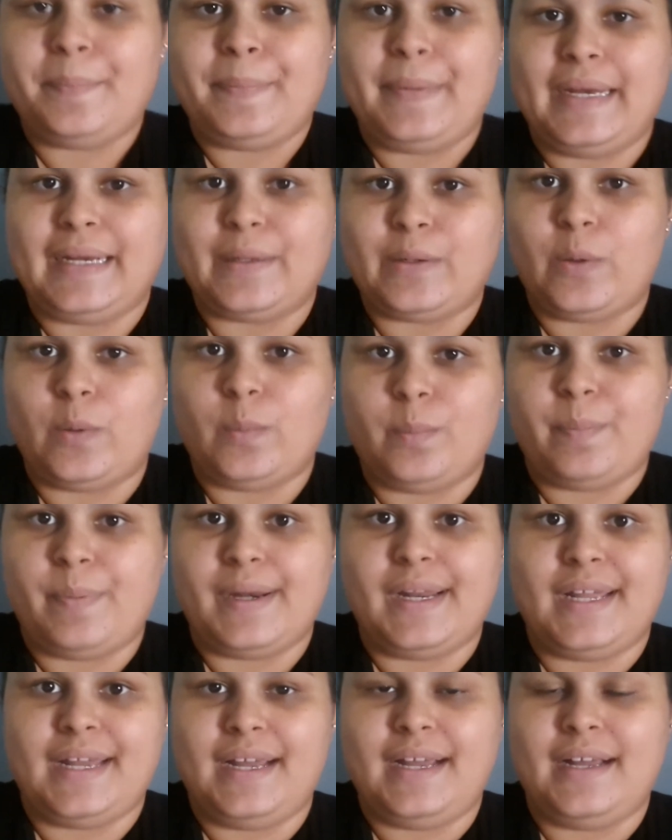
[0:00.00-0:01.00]
pra
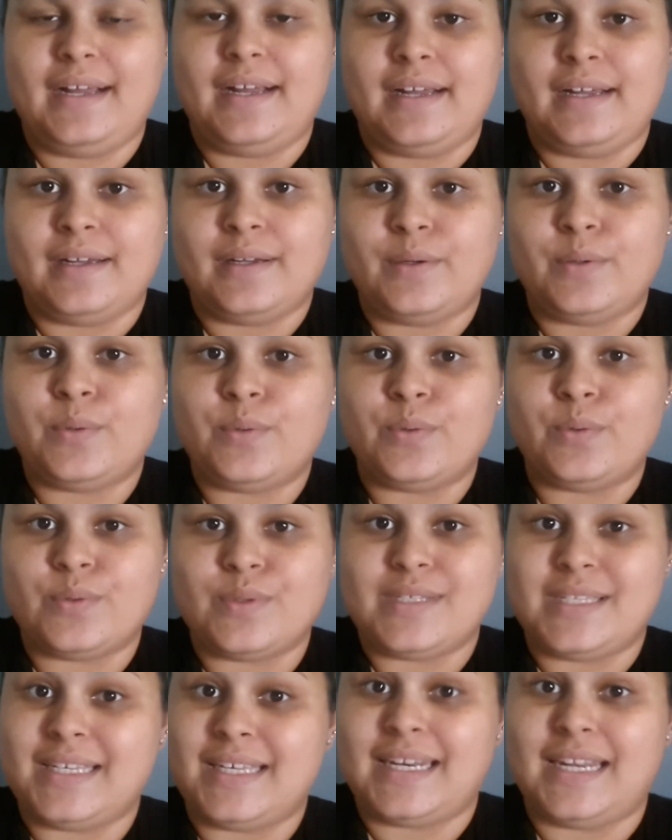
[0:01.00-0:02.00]
comprar
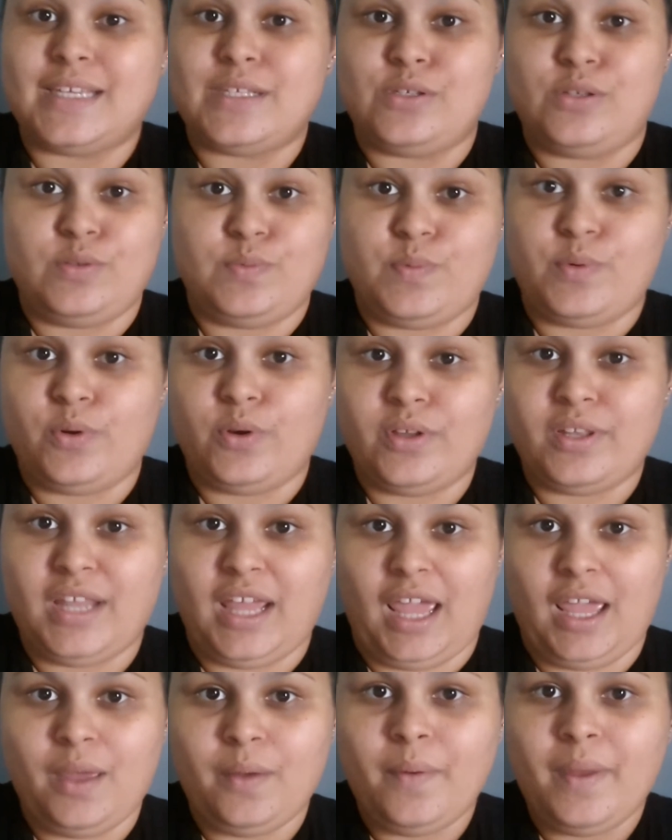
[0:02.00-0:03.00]
os ingressos pro
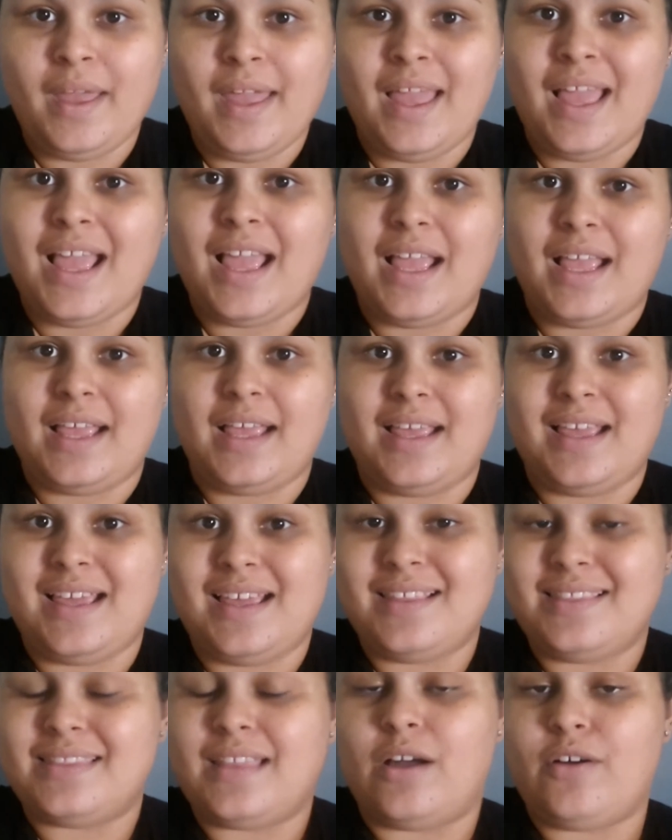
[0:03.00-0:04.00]
rodeio
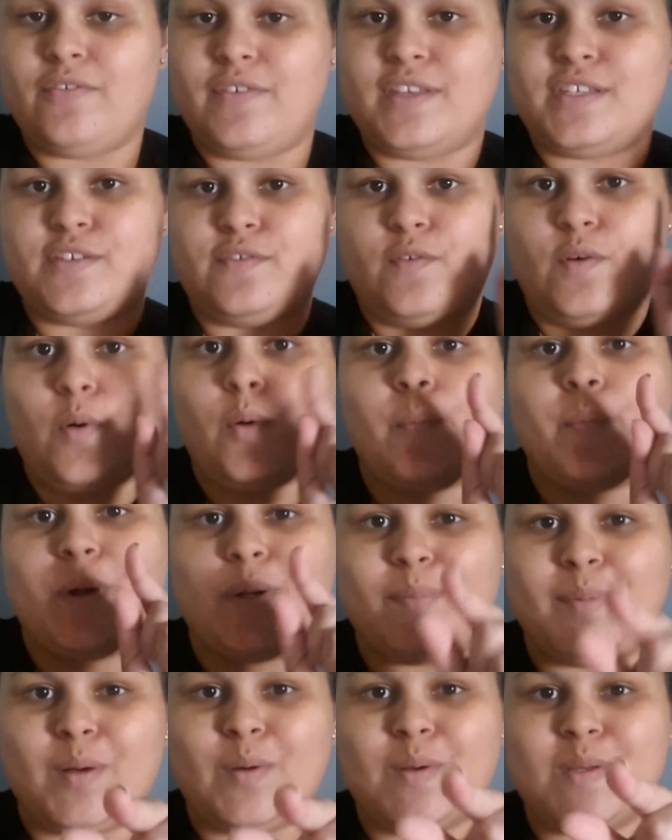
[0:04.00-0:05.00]
e talvez eu vou
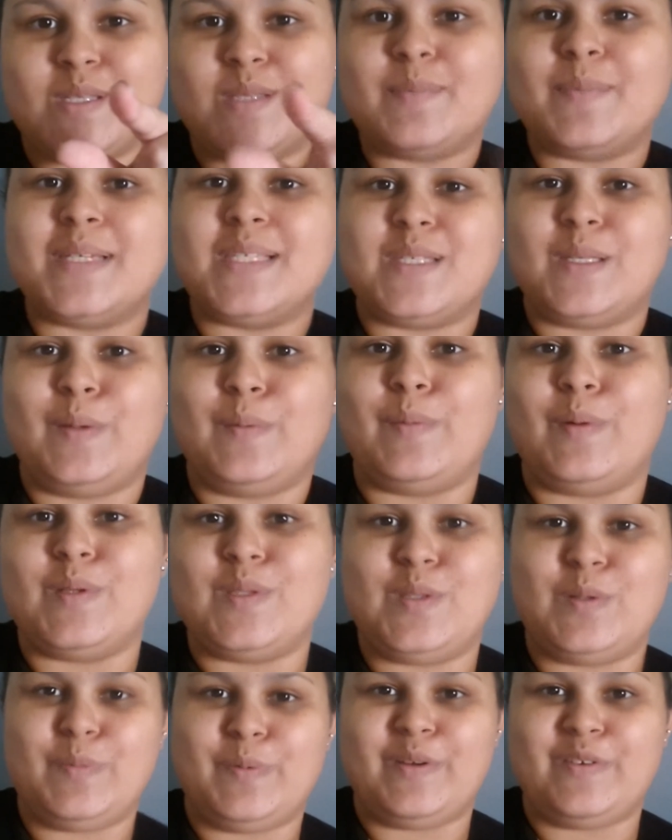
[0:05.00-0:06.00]
comprar uma coisa, mas que eu
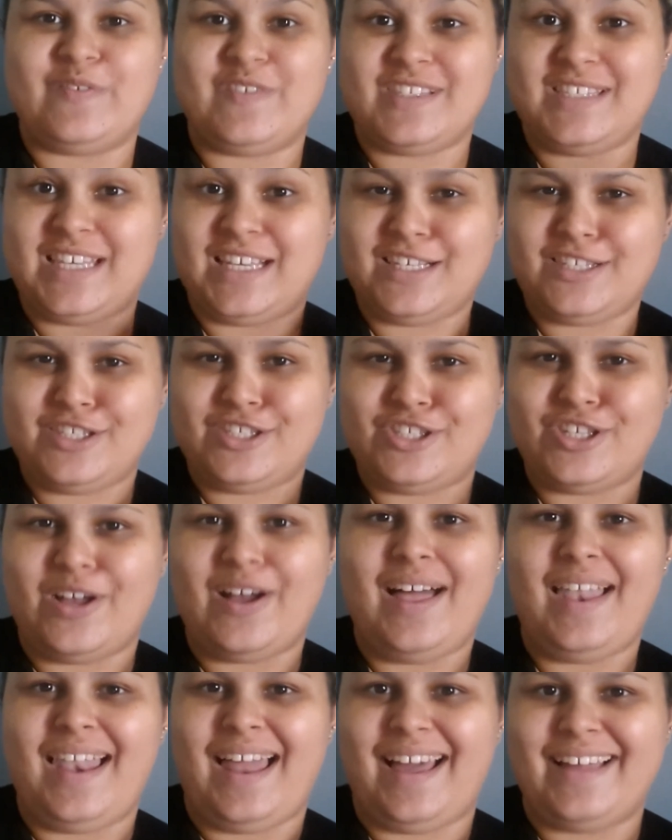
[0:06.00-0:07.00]
mostro pra vocês
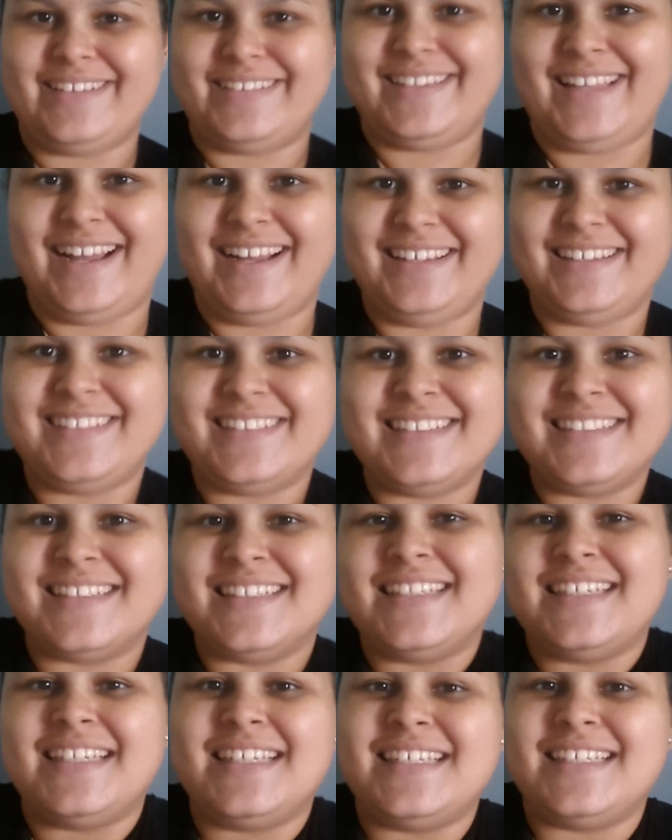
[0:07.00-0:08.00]
só lá, tá?
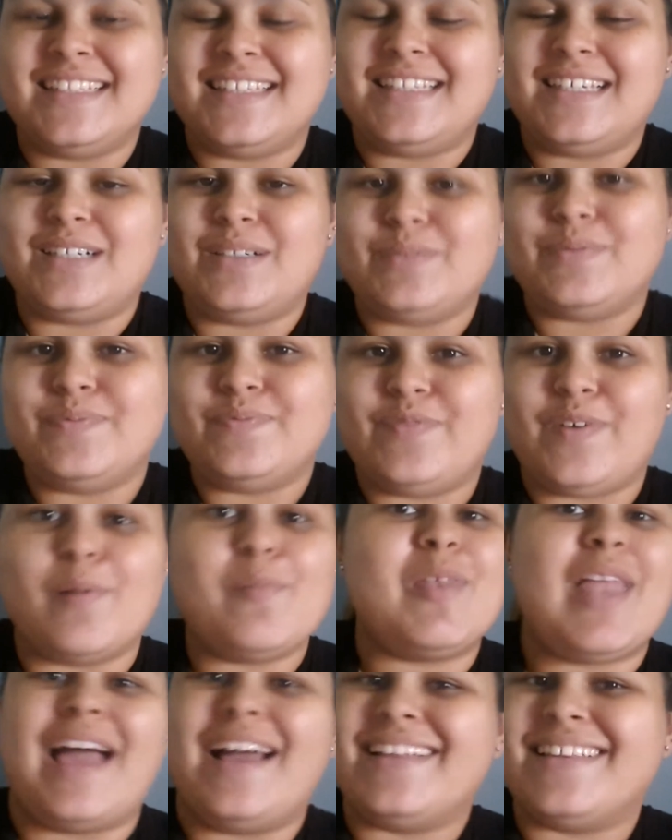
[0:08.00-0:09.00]
Então,
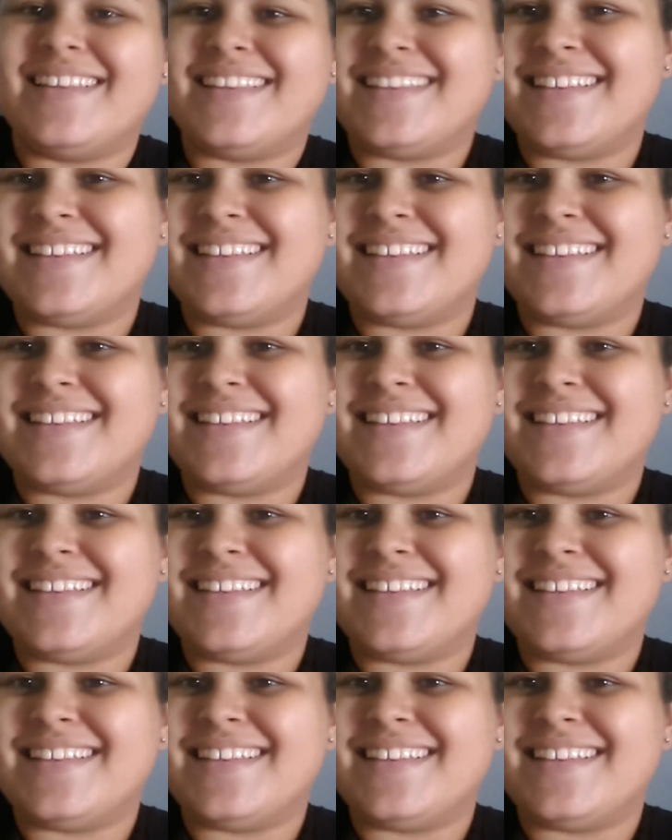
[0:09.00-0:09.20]
vamos lá.